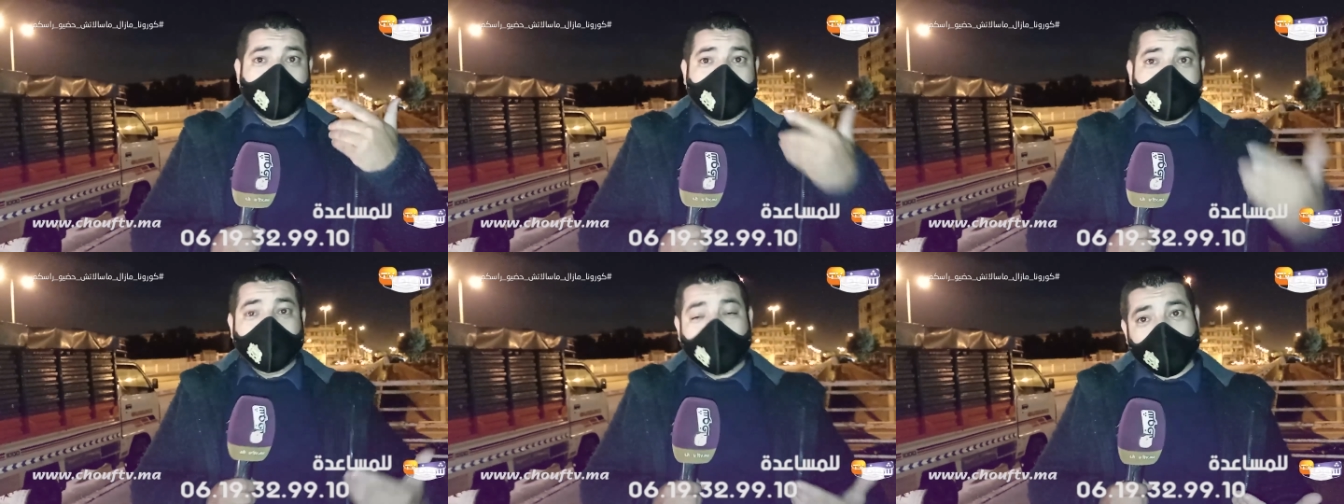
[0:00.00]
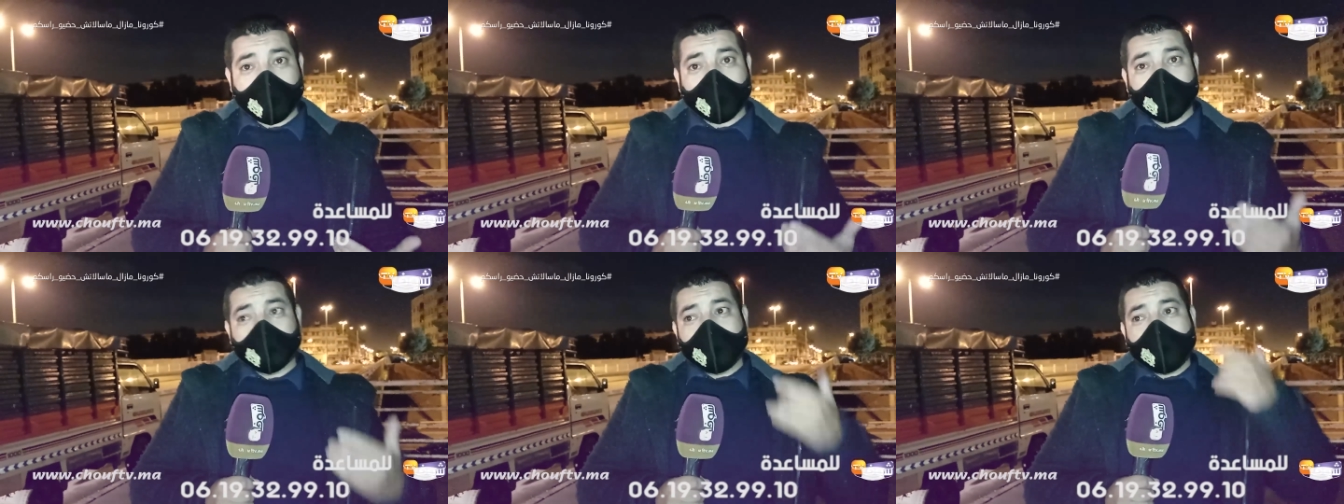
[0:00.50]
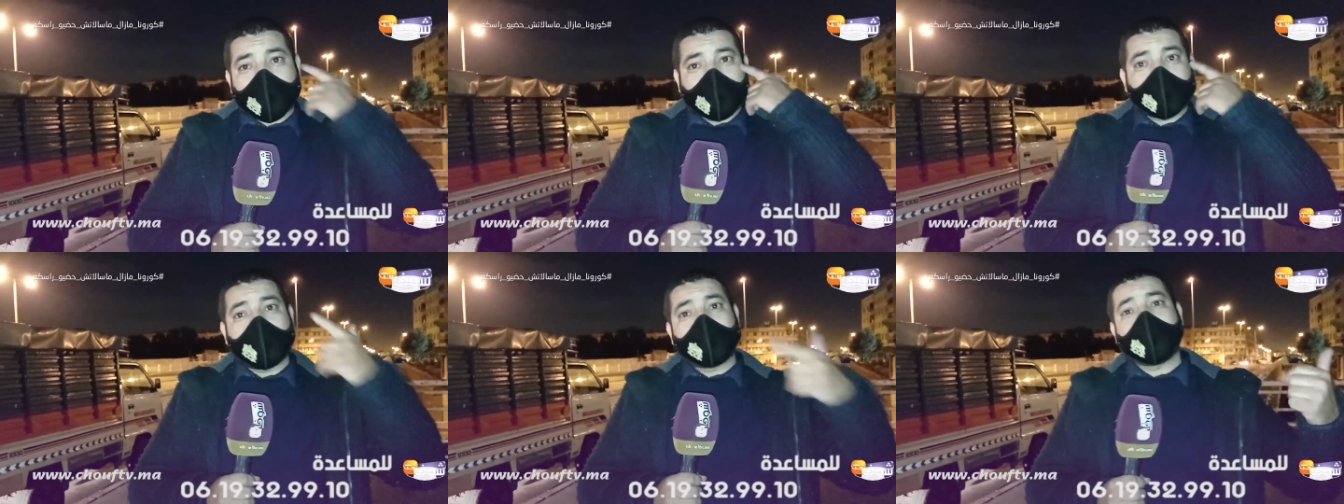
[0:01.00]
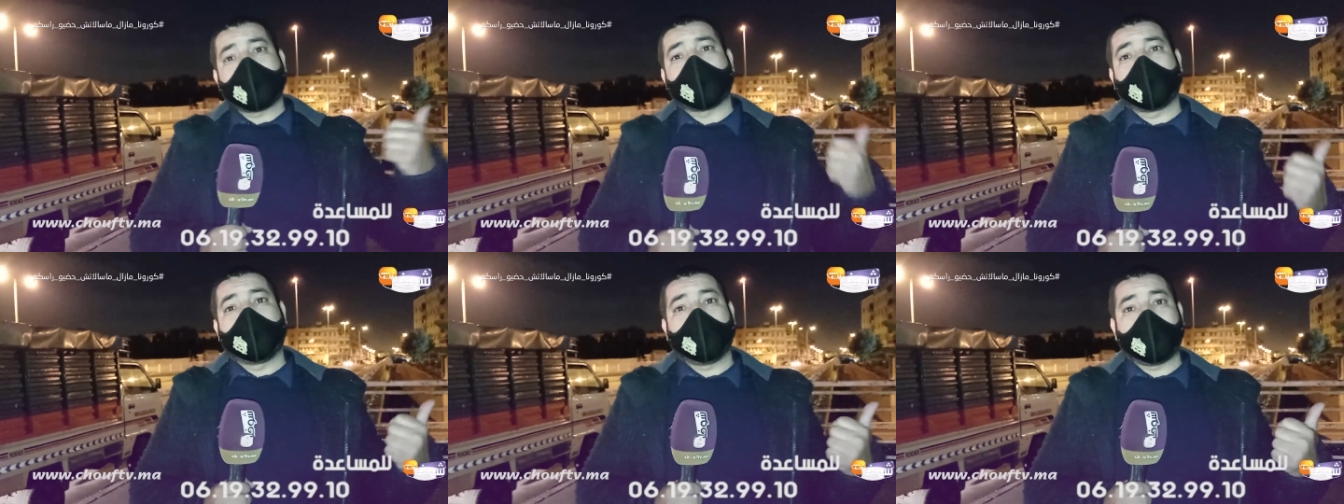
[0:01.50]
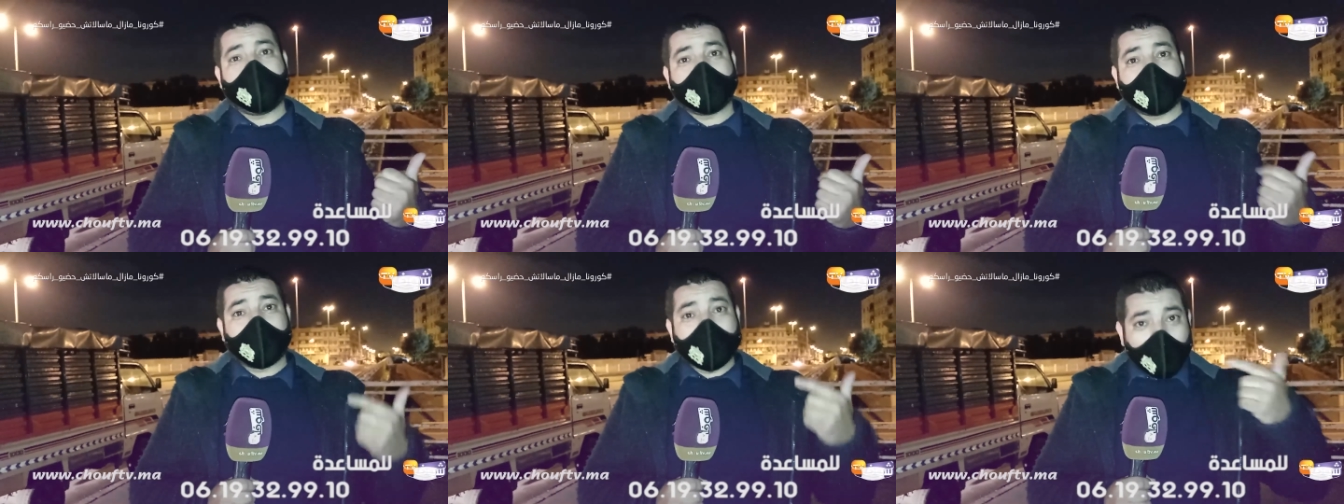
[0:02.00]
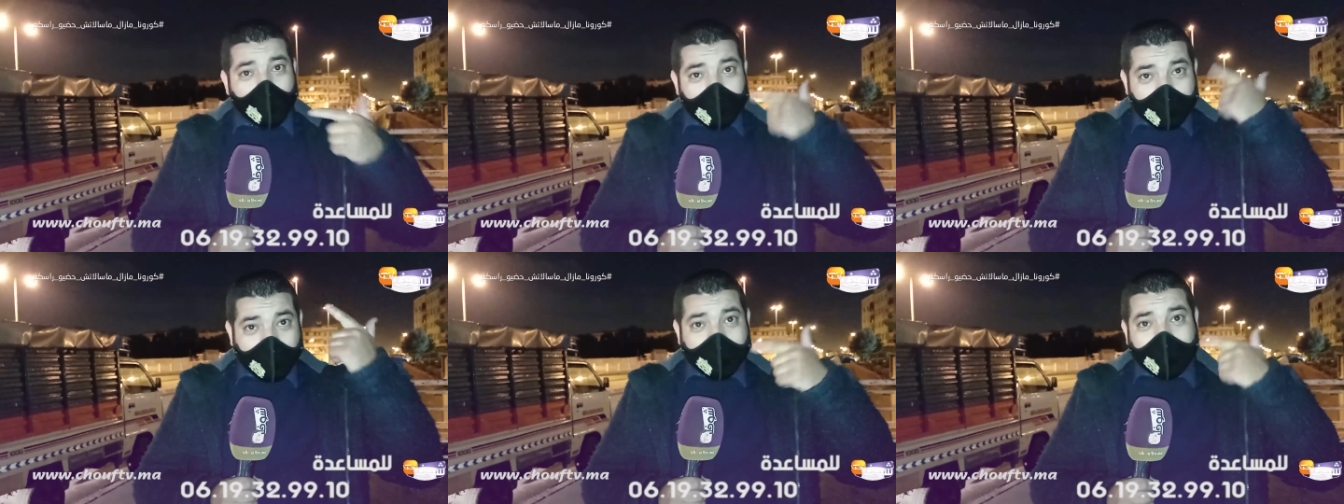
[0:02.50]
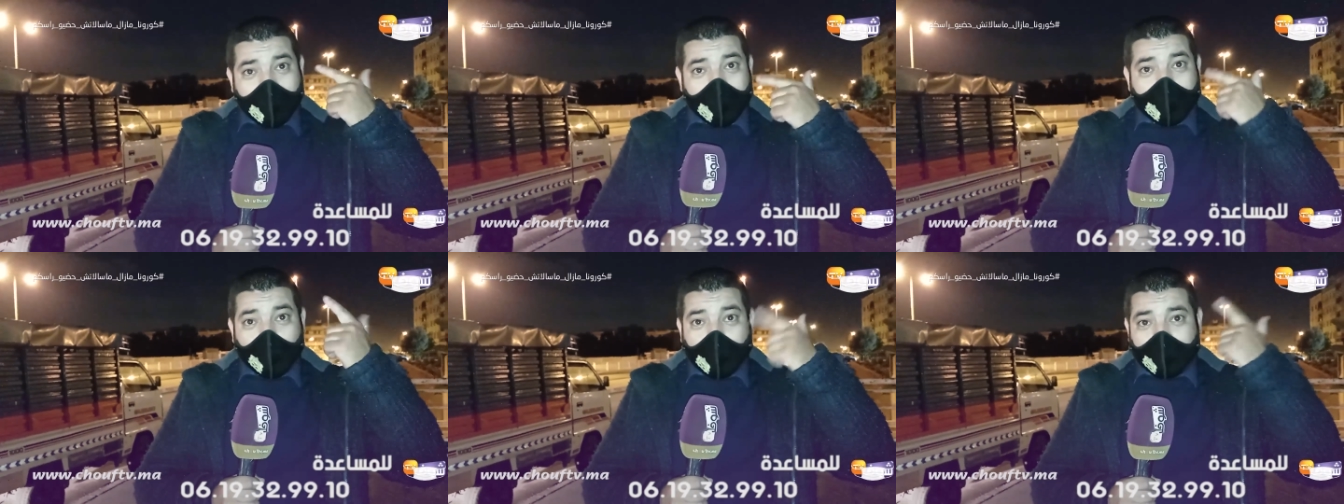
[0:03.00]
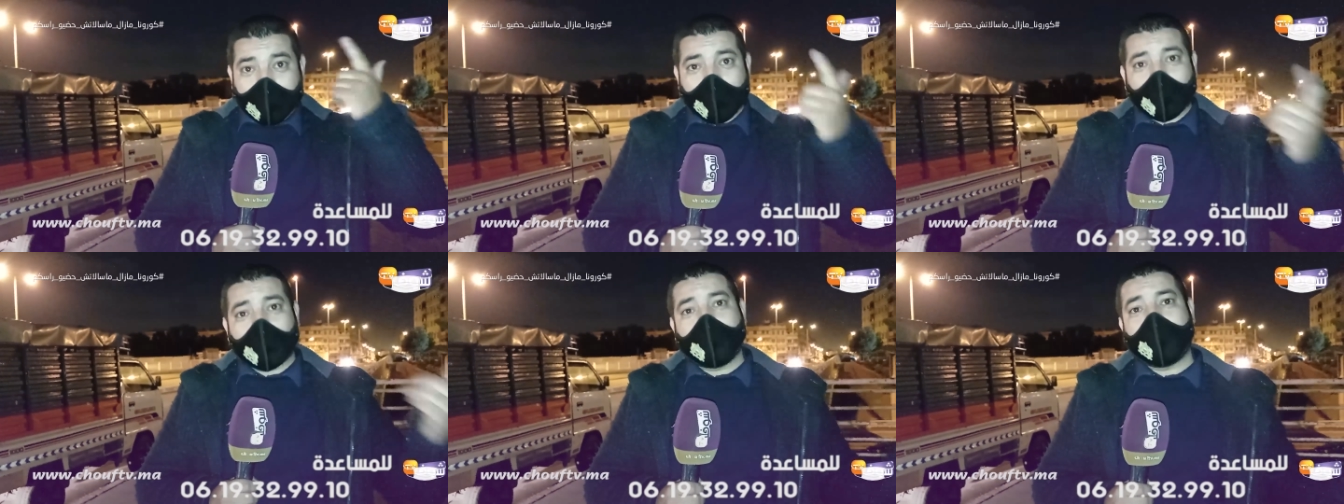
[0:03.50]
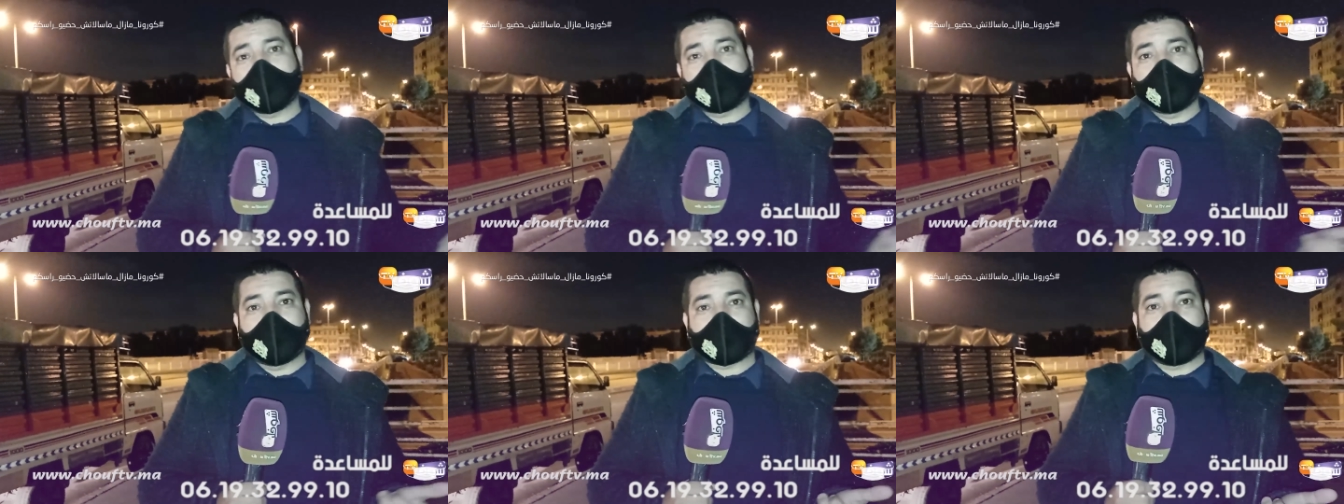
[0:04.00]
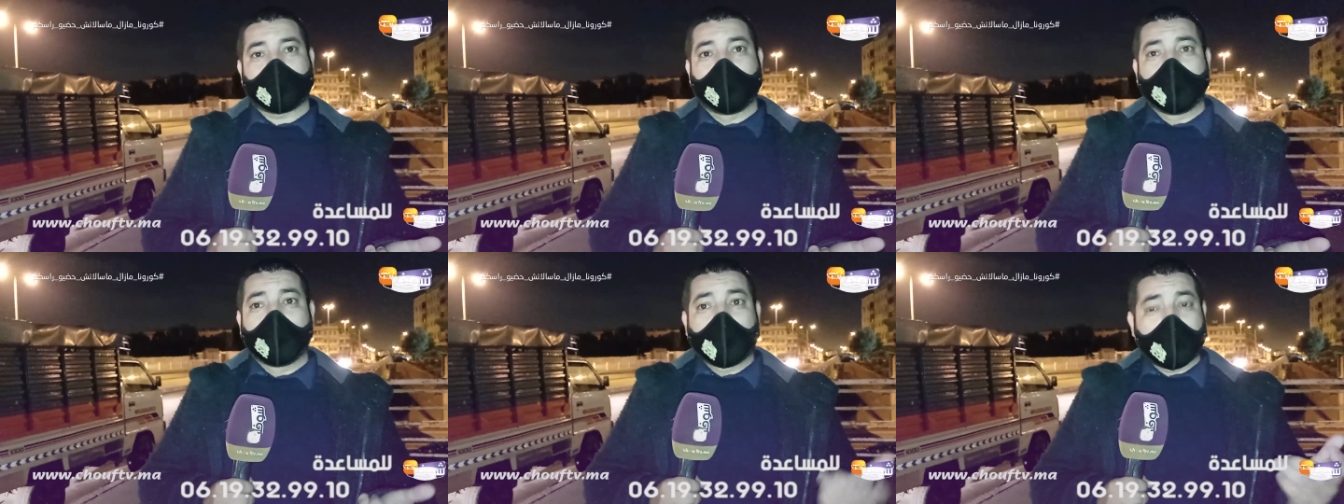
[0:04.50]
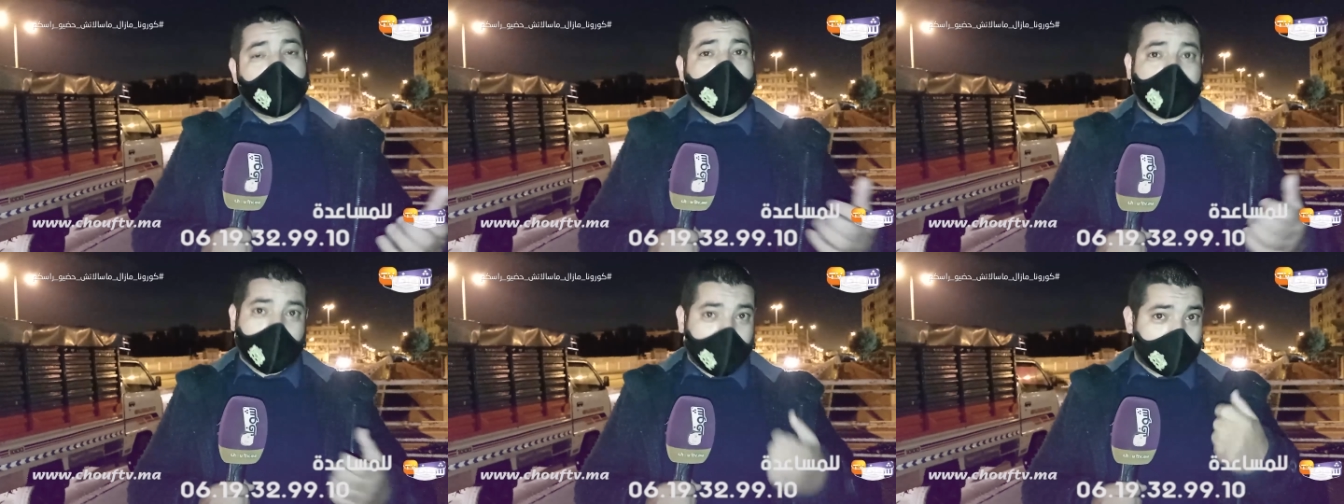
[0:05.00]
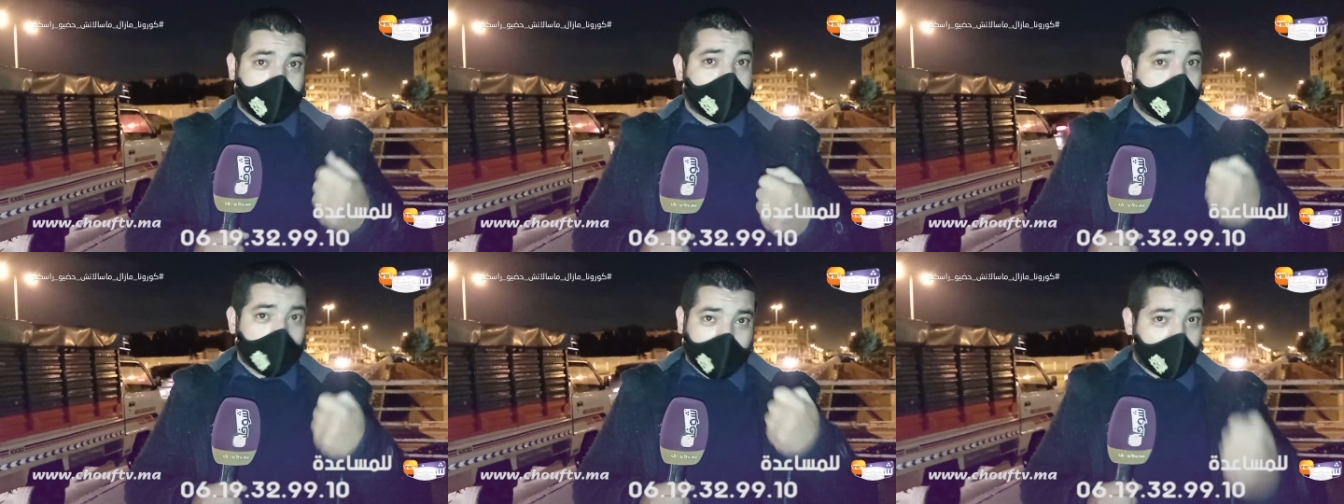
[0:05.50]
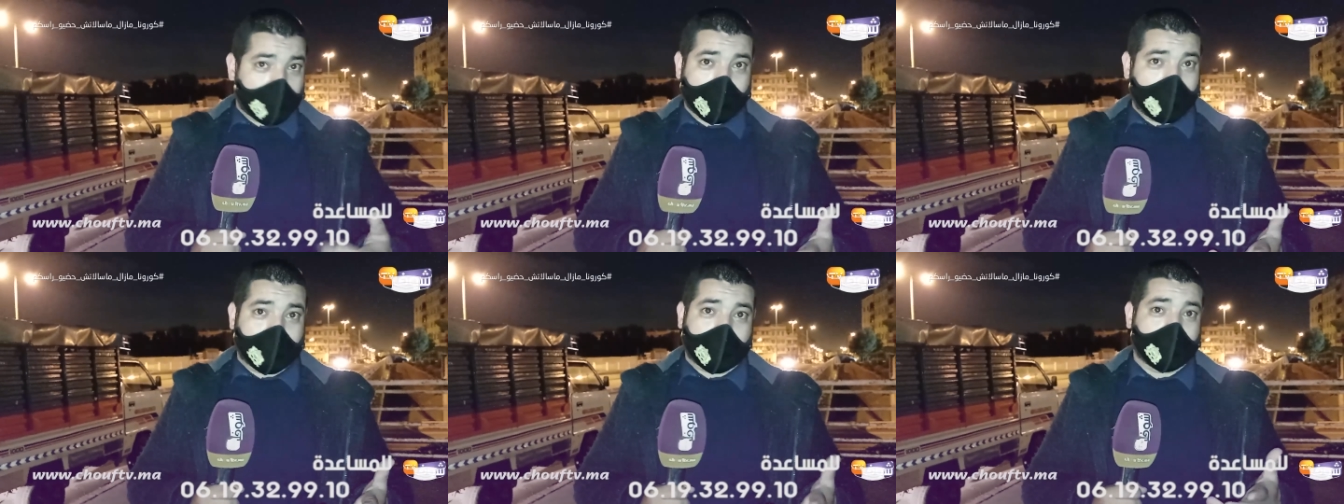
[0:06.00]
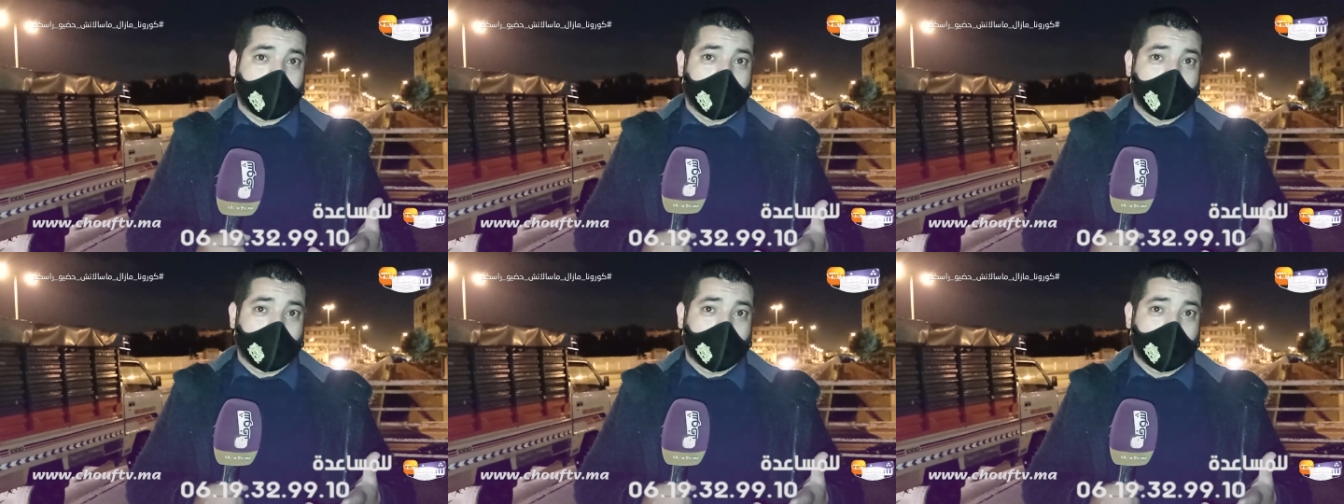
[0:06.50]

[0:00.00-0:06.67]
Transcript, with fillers: اليوم ملي شفنا الفيديو البارح يعني بقاو النهار كامل وهما دماغهم مع هاد الناس هاد هنا كيبين بان المغاربه حرار